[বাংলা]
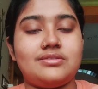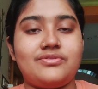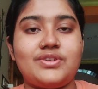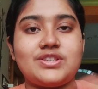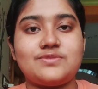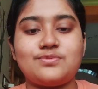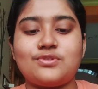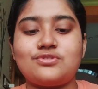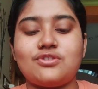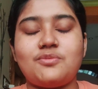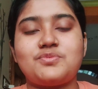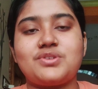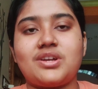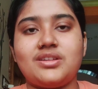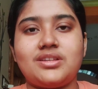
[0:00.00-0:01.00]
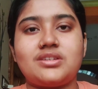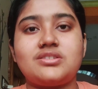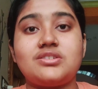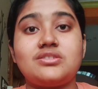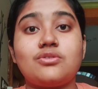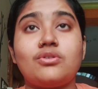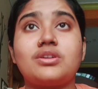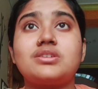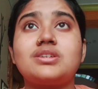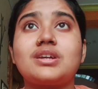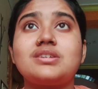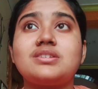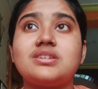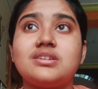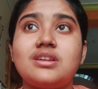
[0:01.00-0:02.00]
ফেসবুকে সব জায়গায় দেখছি অনেক
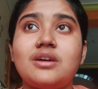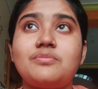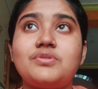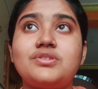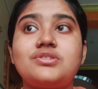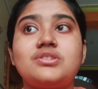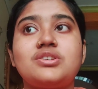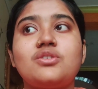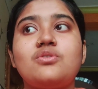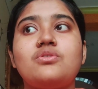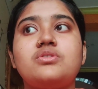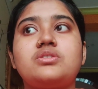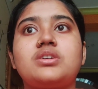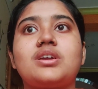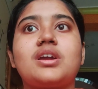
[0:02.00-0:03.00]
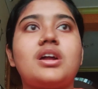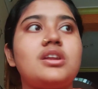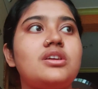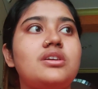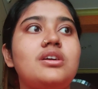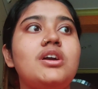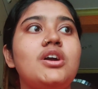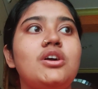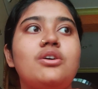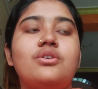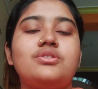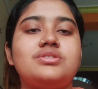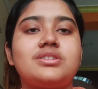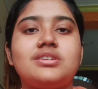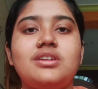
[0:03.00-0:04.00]
জায়গায় শিলাবৃষ্টিও হয়েছে এখানে
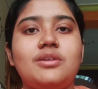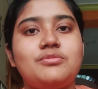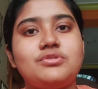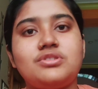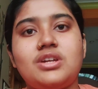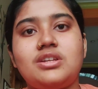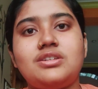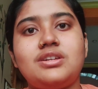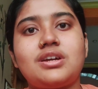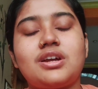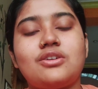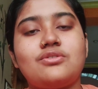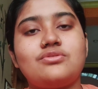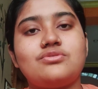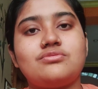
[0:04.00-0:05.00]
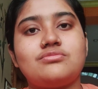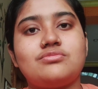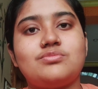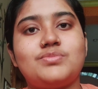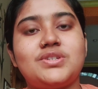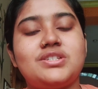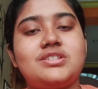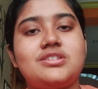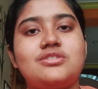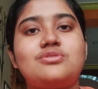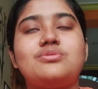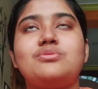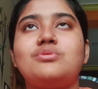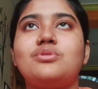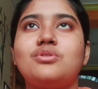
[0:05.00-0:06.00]
হয়েছে কিনা আমি তো জানি না কারণ বৃষ্টি
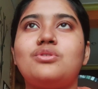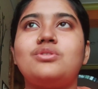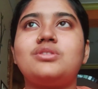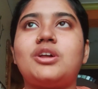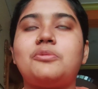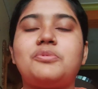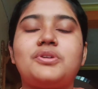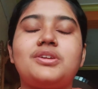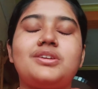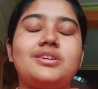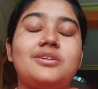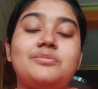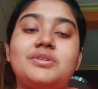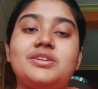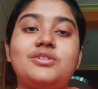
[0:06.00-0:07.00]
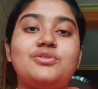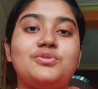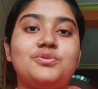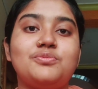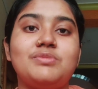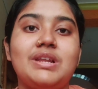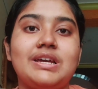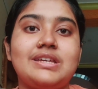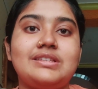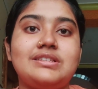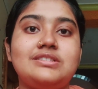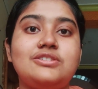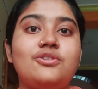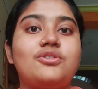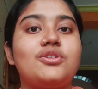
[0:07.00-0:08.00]
শুরু হলো তারপরে ইএমএটা খুন লাগিয়ে
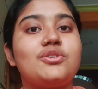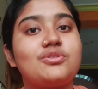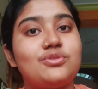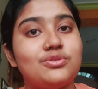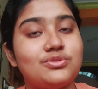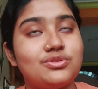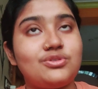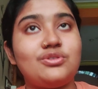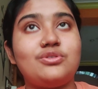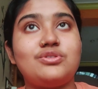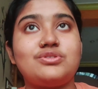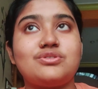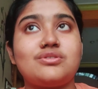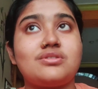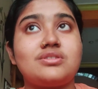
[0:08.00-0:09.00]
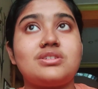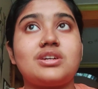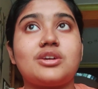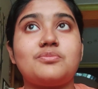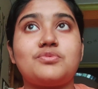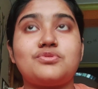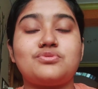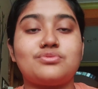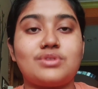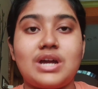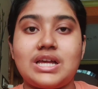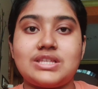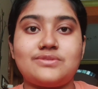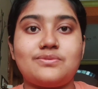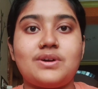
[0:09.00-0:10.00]
দিয়েছে অনেক ক্ষতিও হয়েছে অনেক জায়গায় প্রচুর
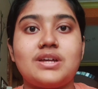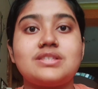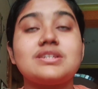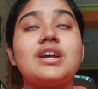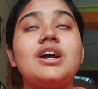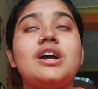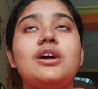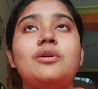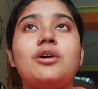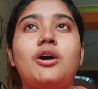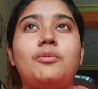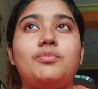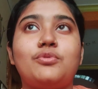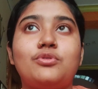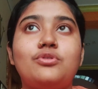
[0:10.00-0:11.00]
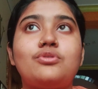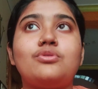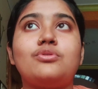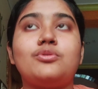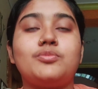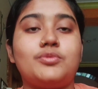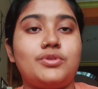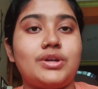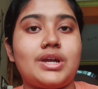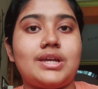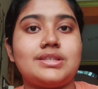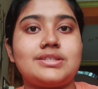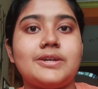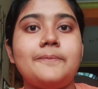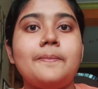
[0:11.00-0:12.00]
গাছ ফাছ পোল টোলও পড়ে
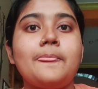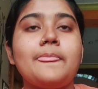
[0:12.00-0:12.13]
গেছে